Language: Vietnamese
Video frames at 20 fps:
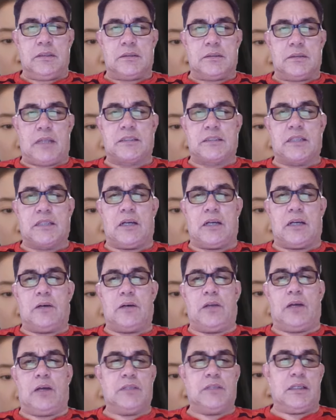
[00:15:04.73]
Tại sao
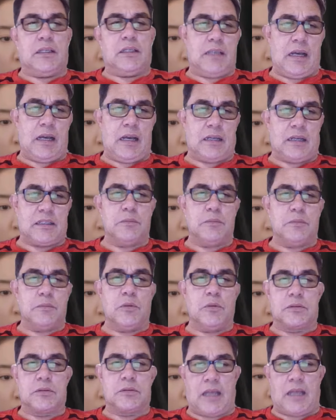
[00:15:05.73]
lão nhân gia cứ
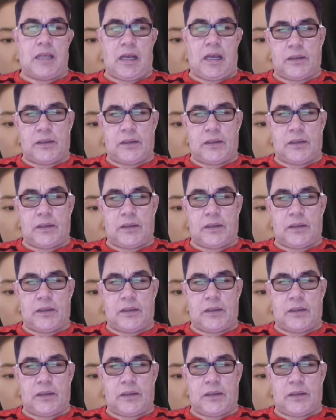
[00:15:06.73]
buộc ta phải